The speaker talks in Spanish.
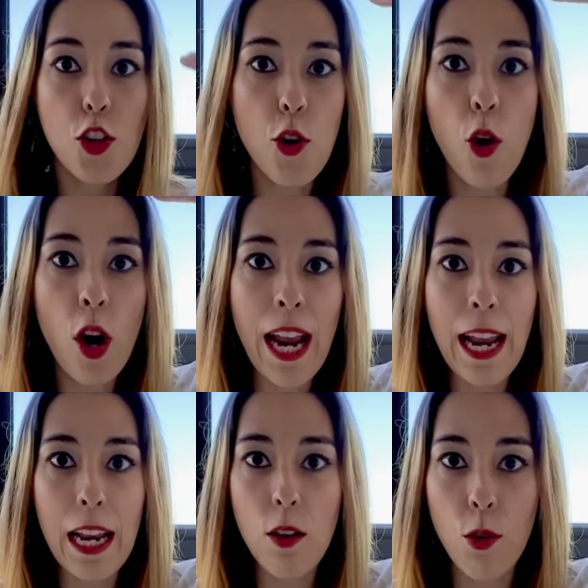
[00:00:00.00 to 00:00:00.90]
no
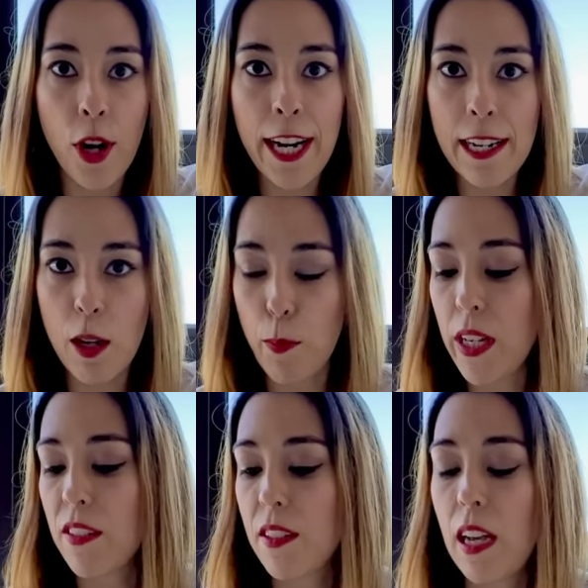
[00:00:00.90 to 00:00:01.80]
él o ella en el
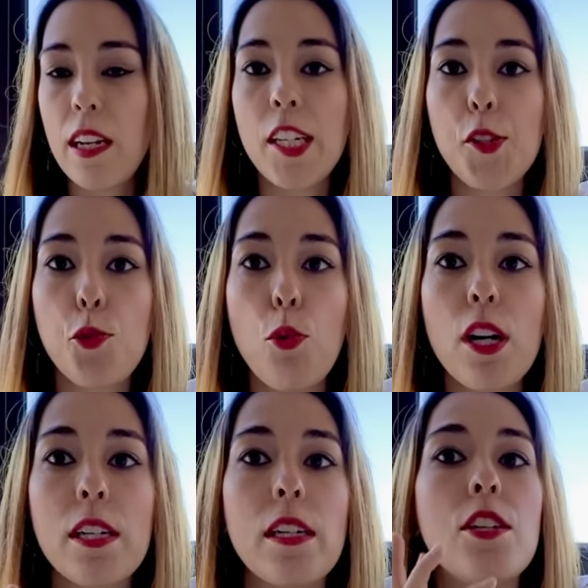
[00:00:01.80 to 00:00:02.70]
pedestal y tú
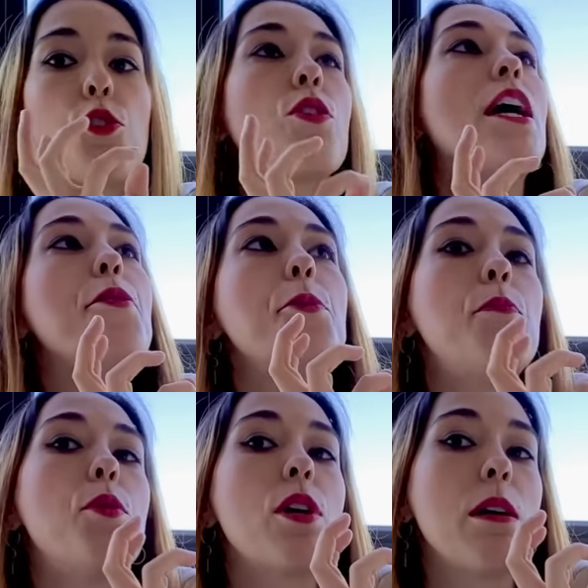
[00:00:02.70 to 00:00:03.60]
aquí
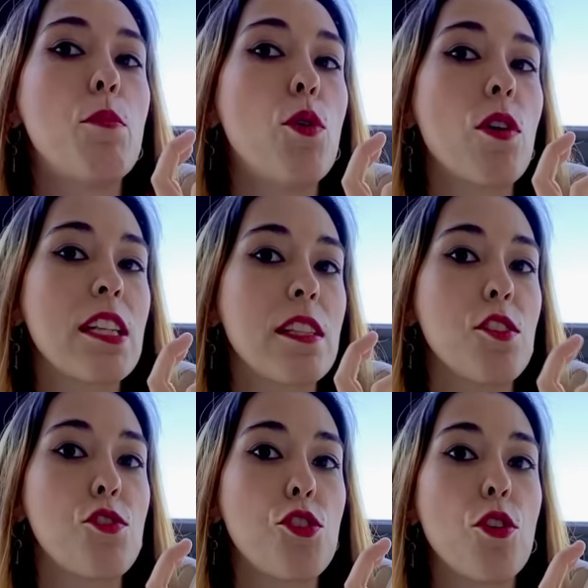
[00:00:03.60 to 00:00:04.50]
rogando por amor,
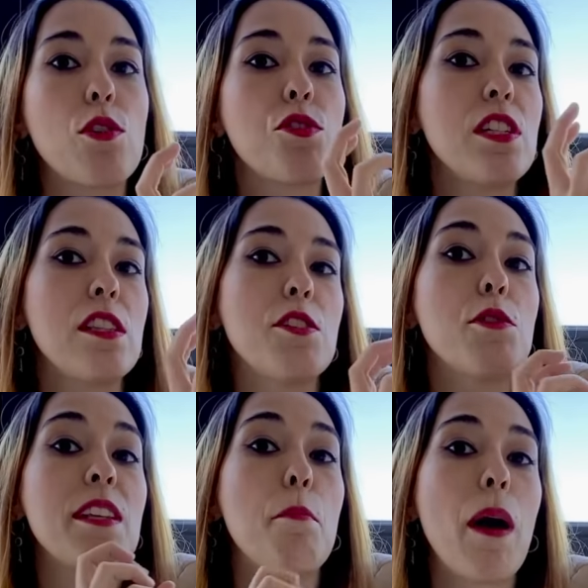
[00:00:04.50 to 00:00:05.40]
atención o
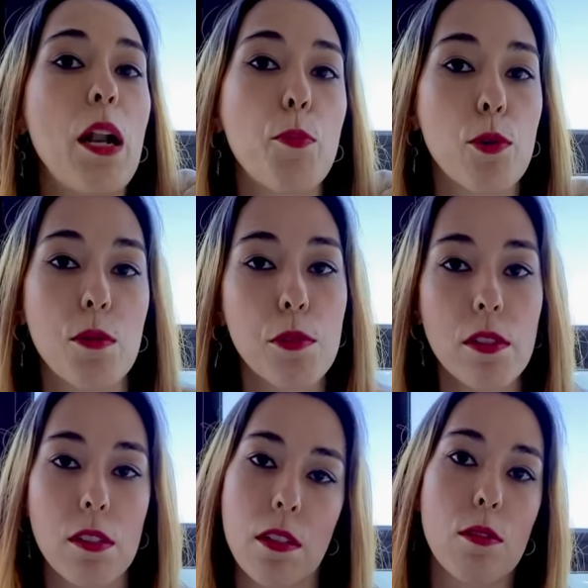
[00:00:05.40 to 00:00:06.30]
sintiéndote mal por cómo
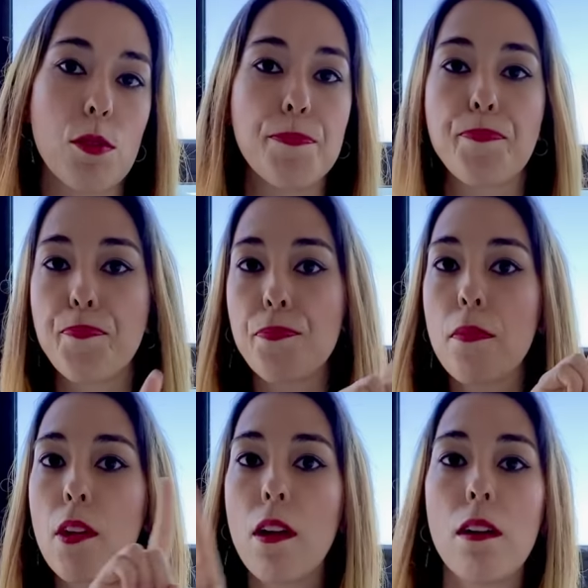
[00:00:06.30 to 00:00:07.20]
te trató.
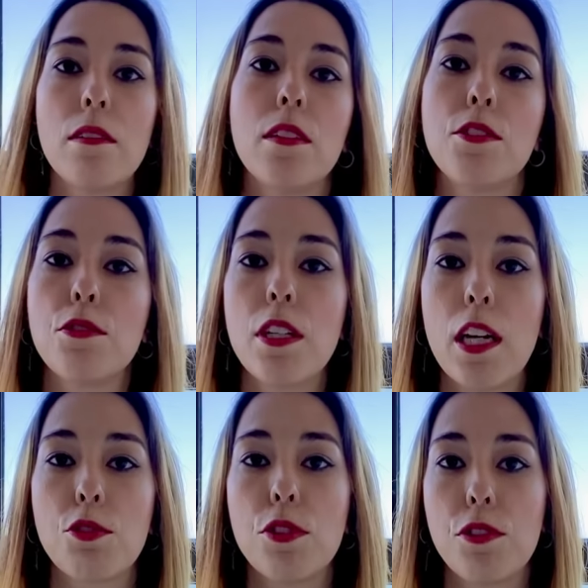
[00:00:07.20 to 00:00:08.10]
Eso
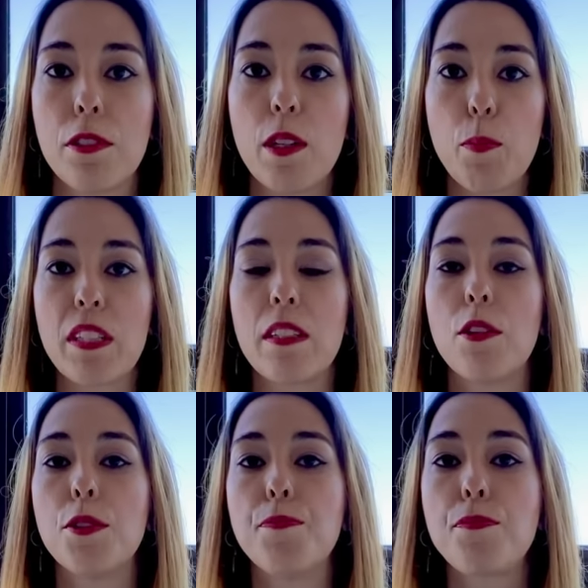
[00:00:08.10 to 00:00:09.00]
ya es cuestión del
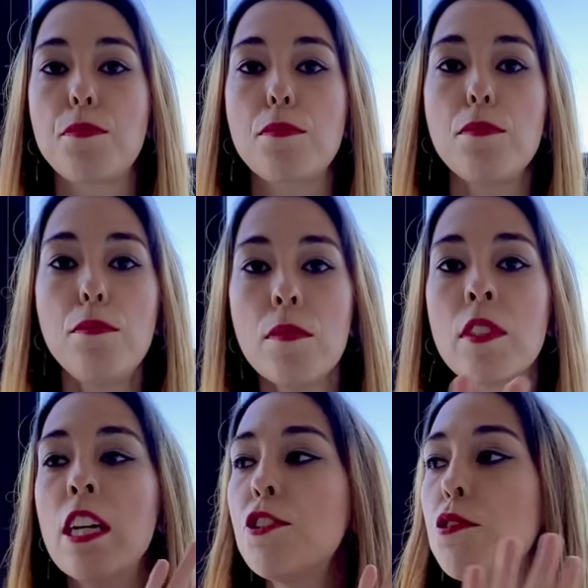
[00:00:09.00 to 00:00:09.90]
pasado.
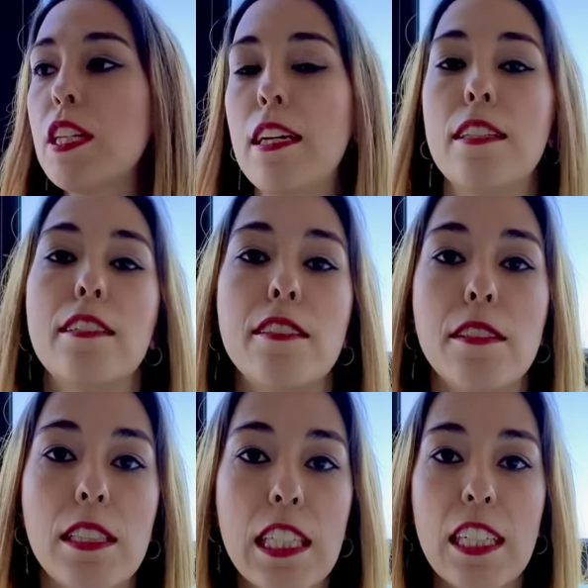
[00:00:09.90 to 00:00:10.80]
Eso deja de
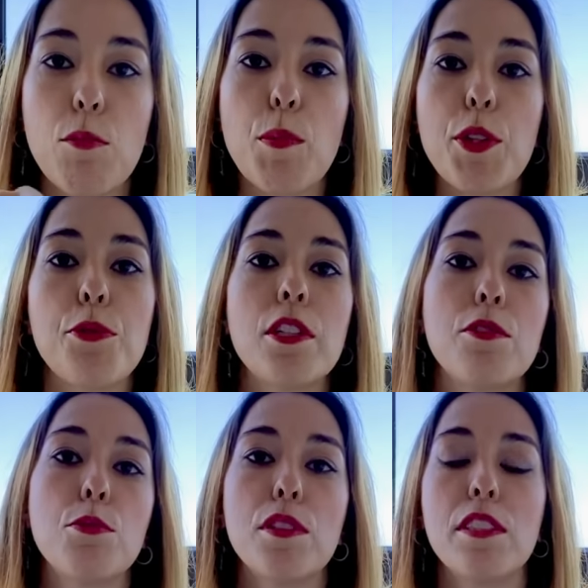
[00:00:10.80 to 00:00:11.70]
existir en el momento que
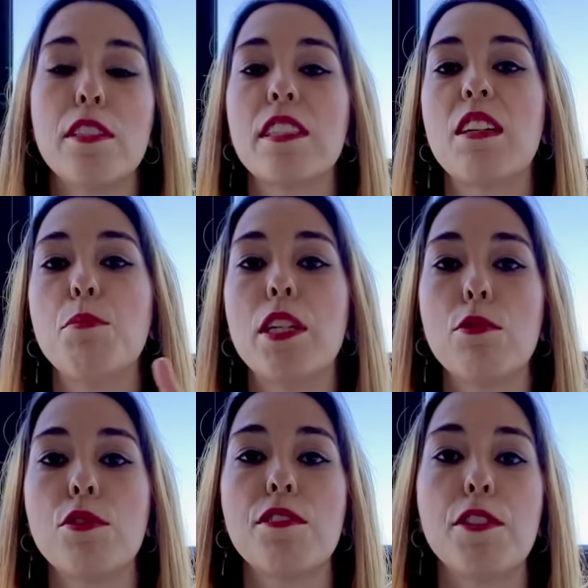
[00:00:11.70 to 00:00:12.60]
tú decidas cambiar
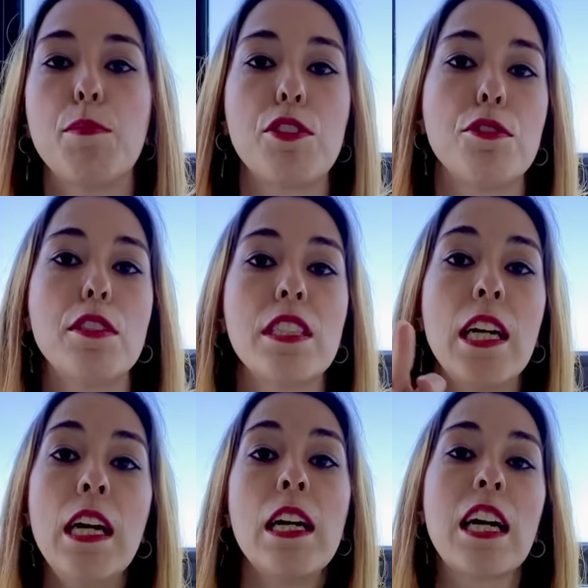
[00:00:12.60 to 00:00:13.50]
tus afirmaciones,
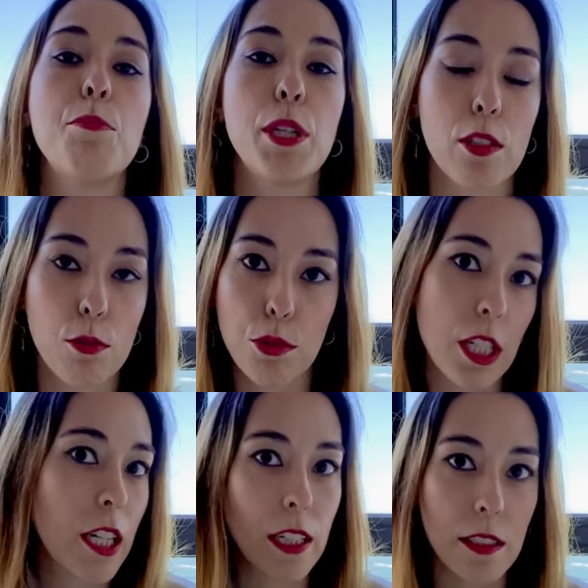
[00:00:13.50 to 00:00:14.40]
cambiar tus
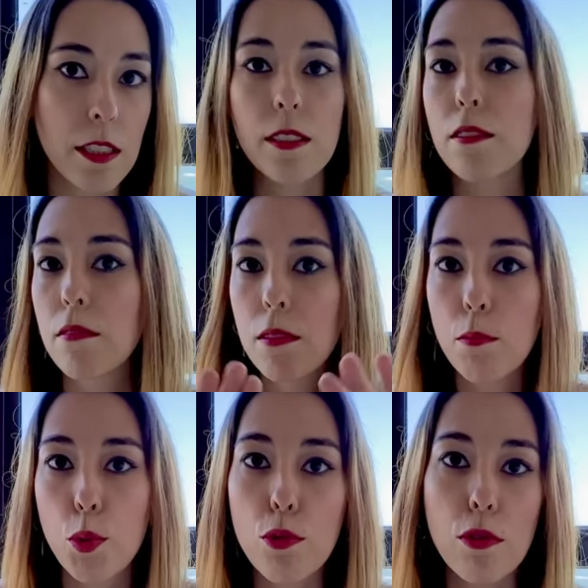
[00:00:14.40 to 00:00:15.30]
creencias.
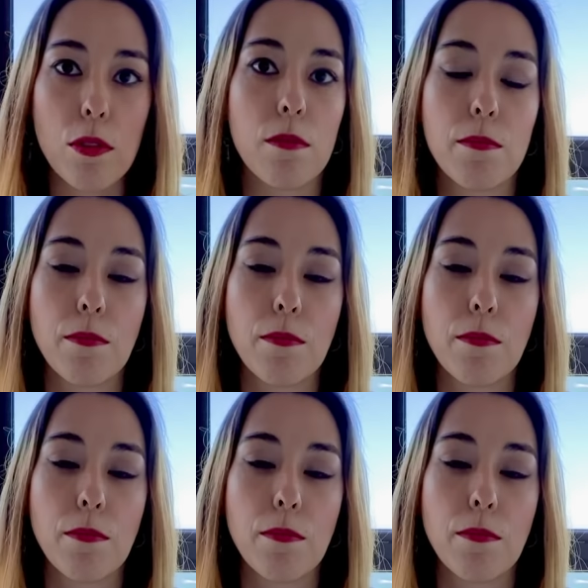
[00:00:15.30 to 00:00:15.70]
Punto.